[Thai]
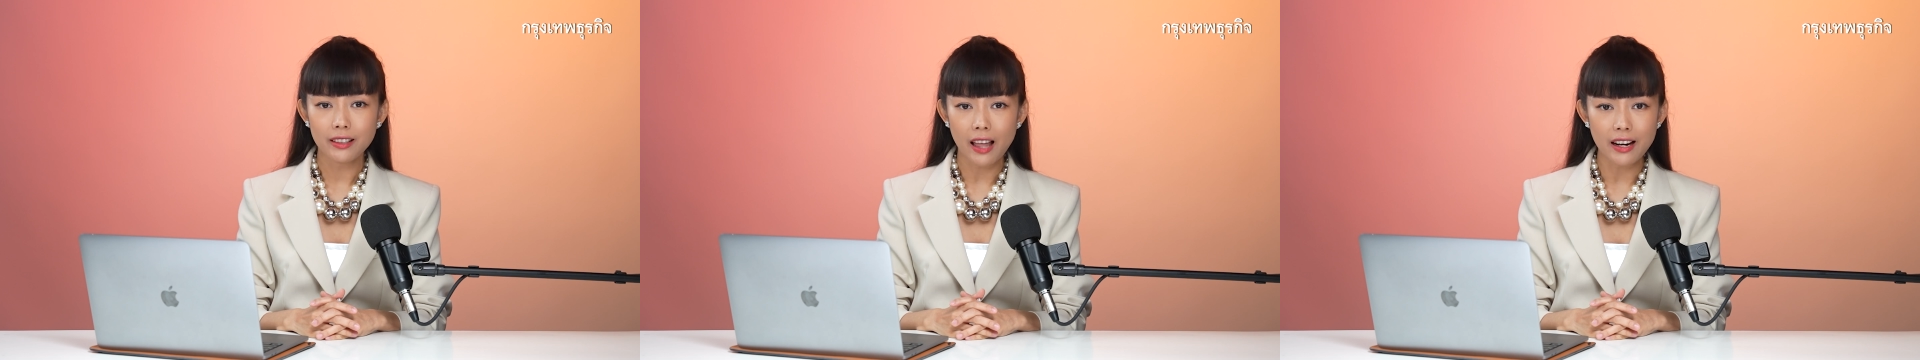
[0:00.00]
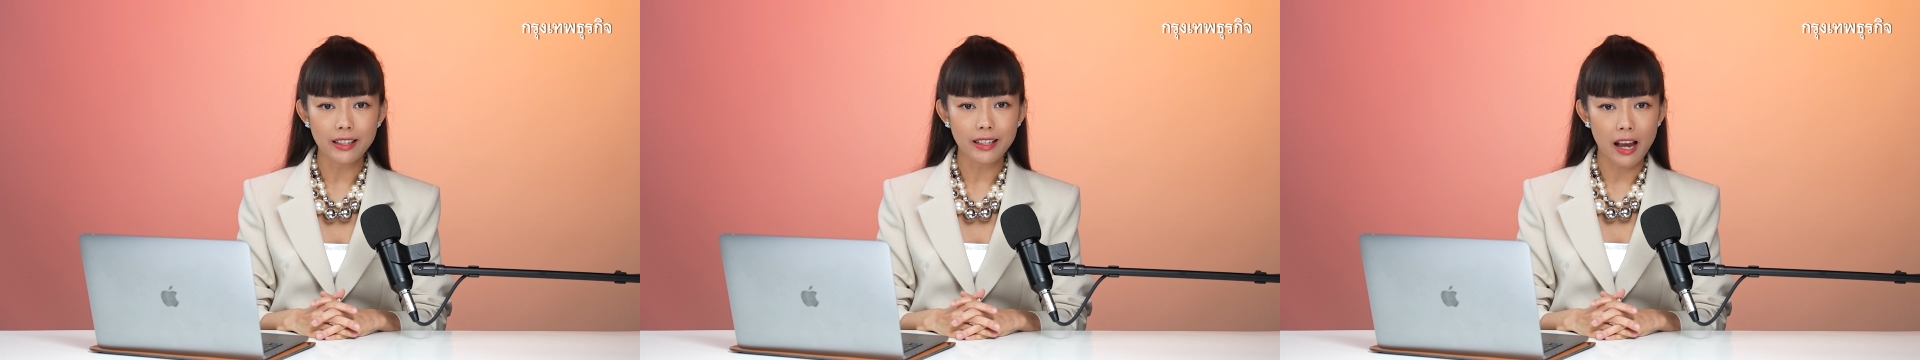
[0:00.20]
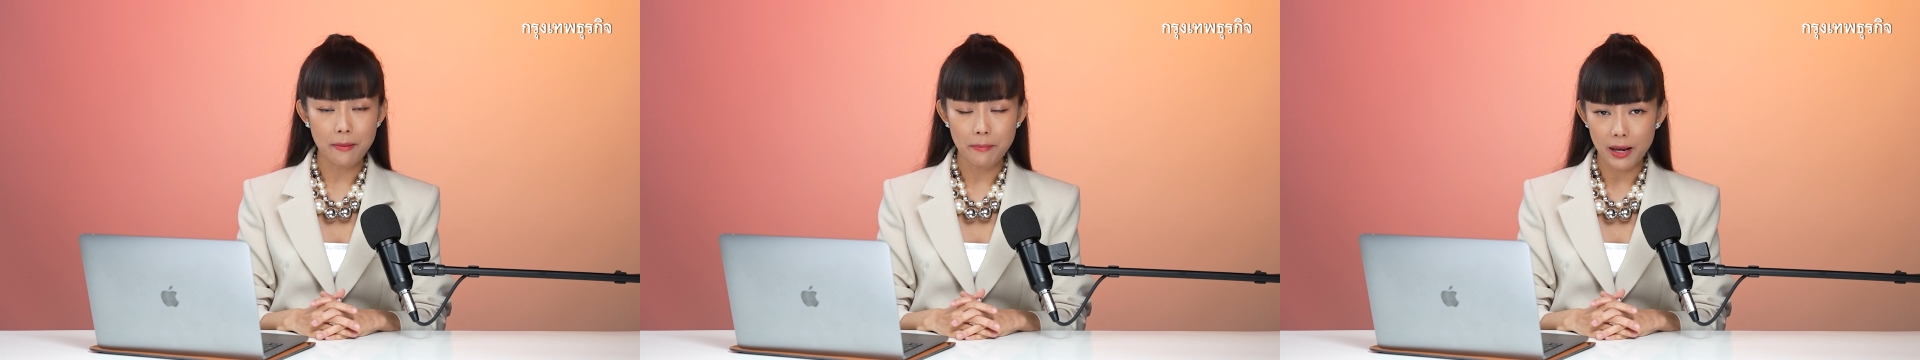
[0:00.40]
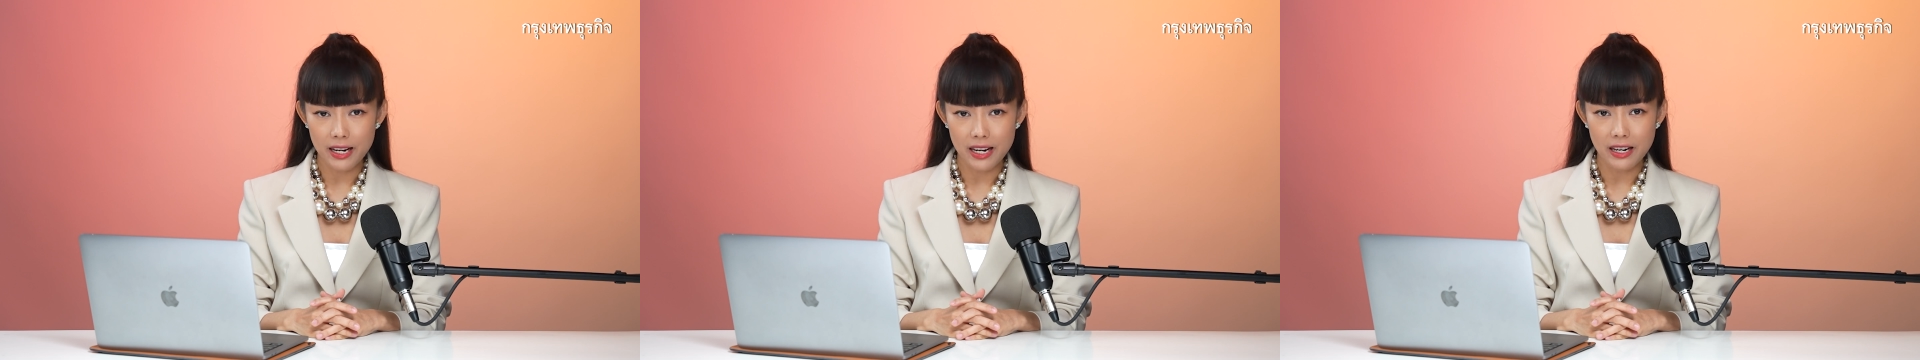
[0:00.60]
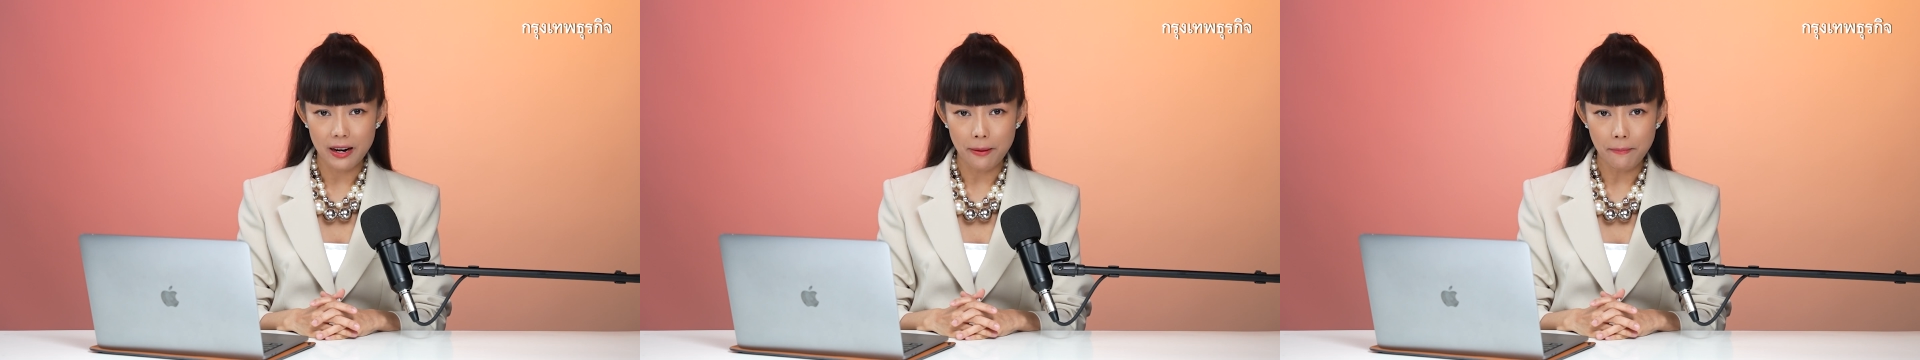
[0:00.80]
ตัดการผ
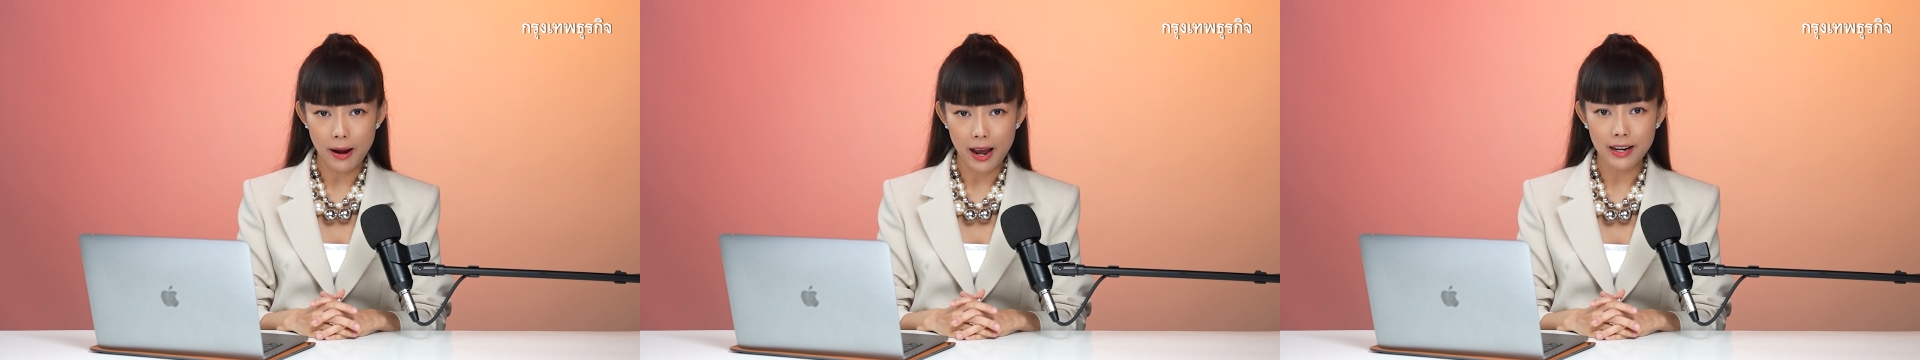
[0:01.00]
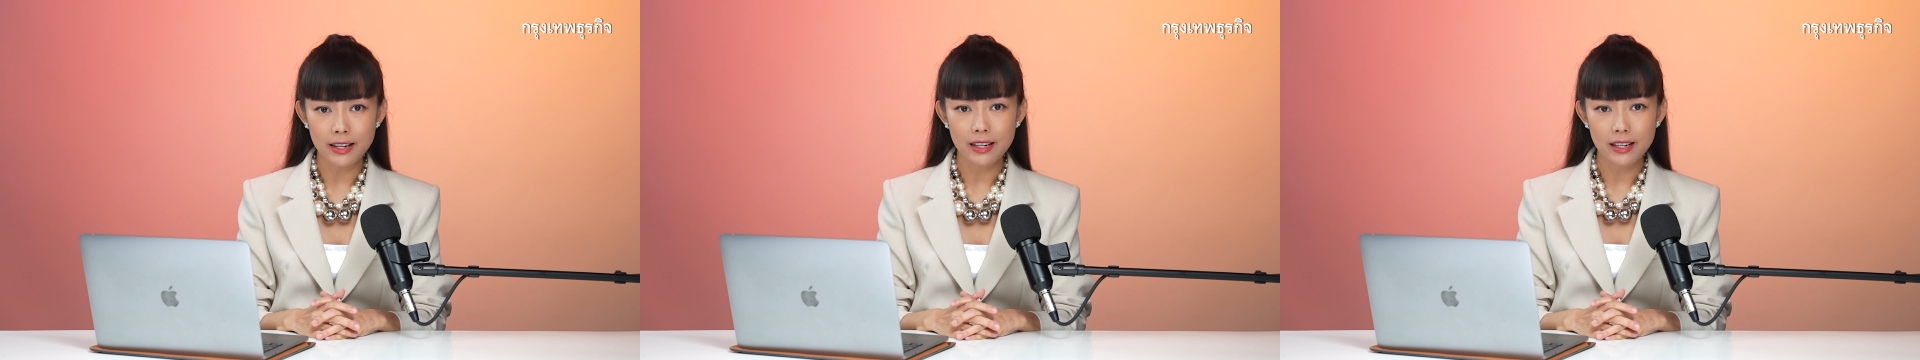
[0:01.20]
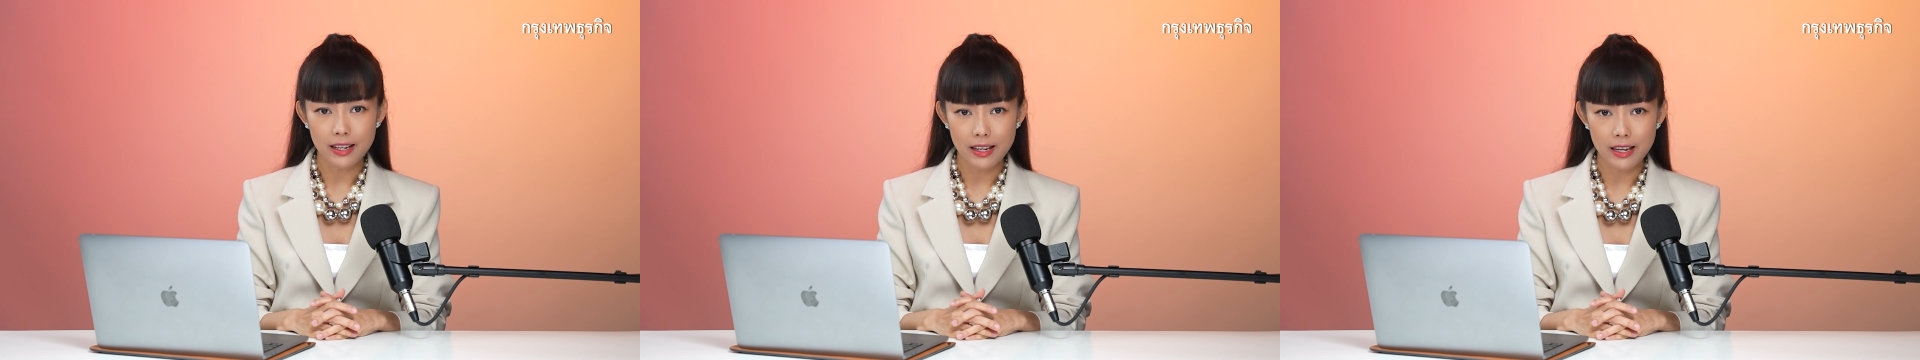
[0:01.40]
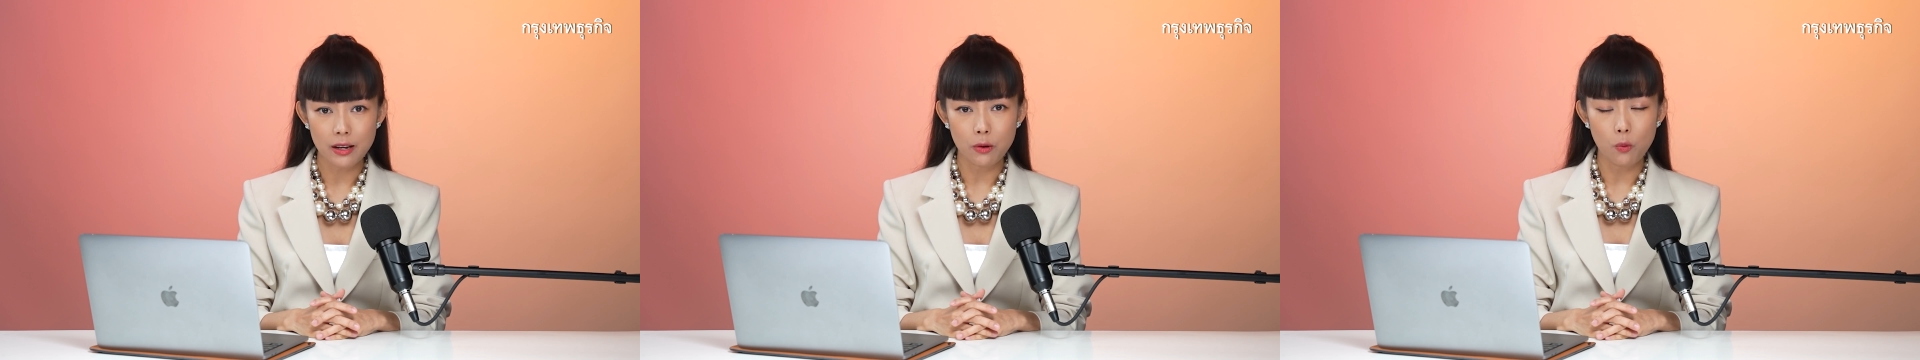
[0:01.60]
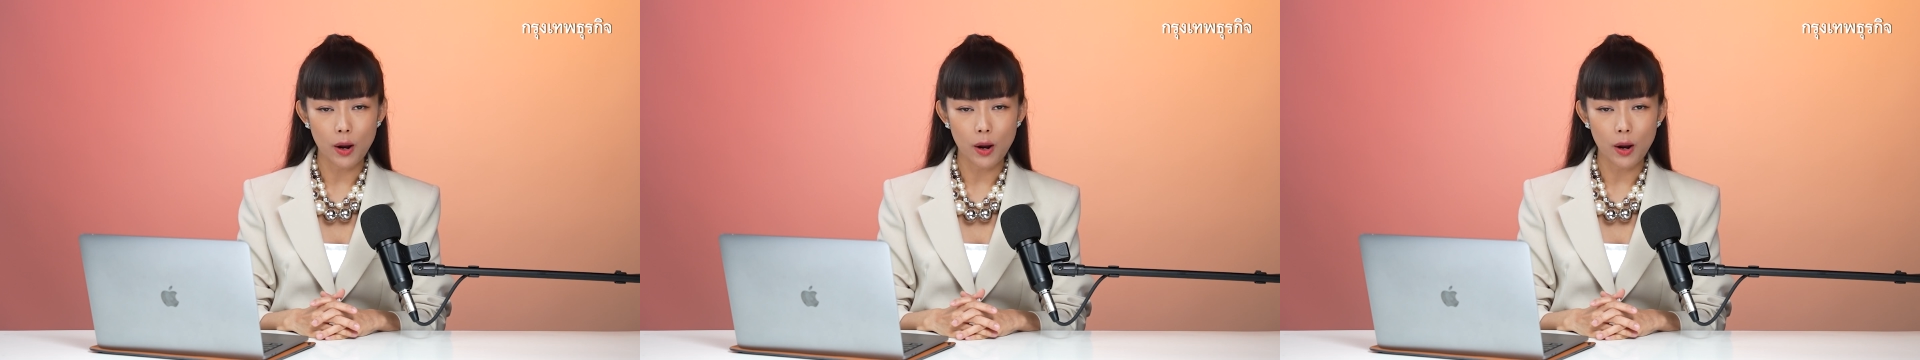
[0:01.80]
ลิตน้ำมันอีก